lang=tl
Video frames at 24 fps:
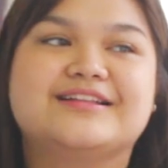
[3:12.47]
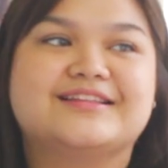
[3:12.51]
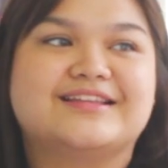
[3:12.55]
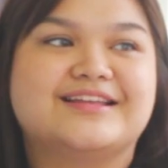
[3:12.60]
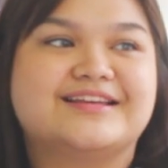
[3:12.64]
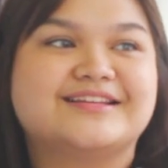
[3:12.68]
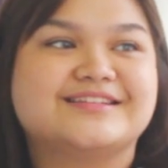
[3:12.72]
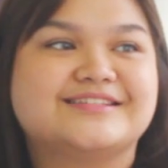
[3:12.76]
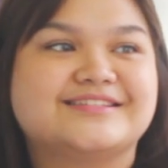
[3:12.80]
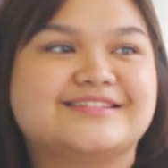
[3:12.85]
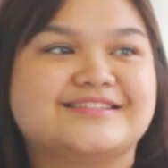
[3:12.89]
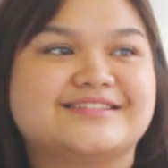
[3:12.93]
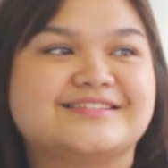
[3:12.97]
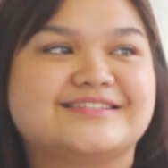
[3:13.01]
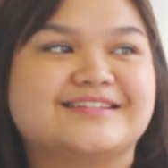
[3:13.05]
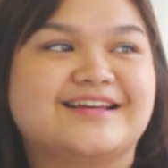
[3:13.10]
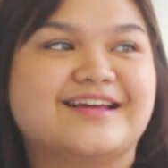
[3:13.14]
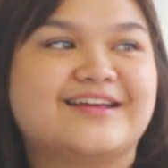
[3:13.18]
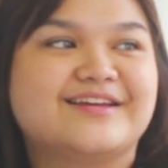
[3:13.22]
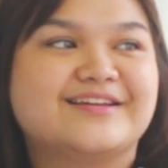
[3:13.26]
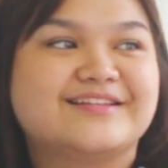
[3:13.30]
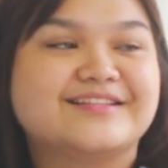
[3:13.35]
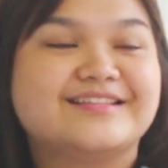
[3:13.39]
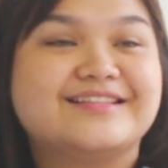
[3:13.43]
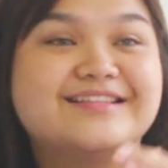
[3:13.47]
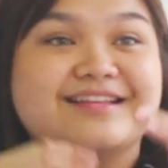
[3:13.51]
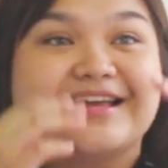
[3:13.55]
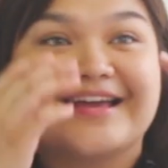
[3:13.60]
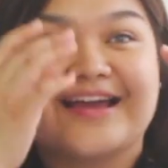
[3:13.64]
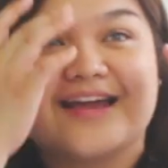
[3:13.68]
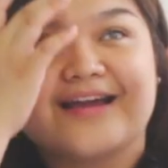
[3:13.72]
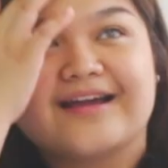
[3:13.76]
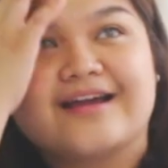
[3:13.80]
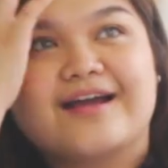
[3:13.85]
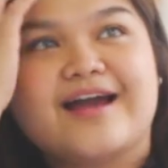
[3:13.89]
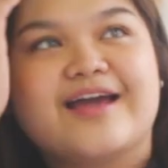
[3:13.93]
Tapos, And
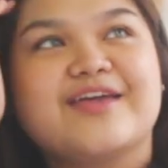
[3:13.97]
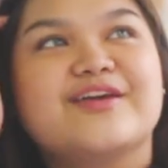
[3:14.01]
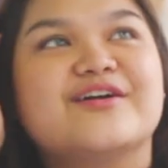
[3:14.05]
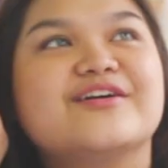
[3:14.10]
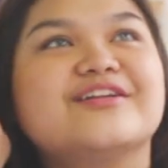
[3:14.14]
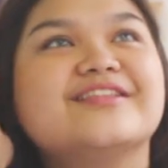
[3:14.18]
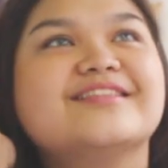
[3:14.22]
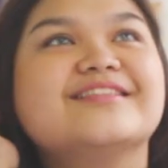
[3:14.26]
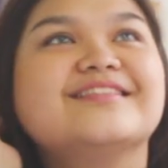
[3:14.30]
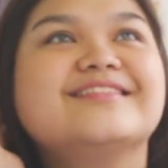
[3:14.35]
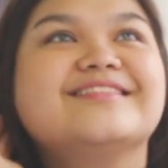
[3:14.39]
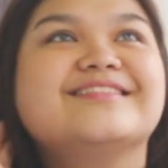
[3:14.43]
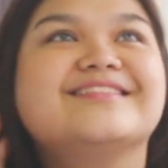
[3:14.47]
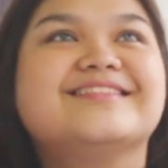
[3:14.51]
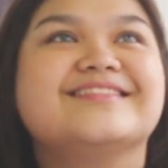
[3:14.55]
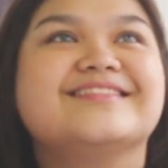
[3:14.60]
ngayon,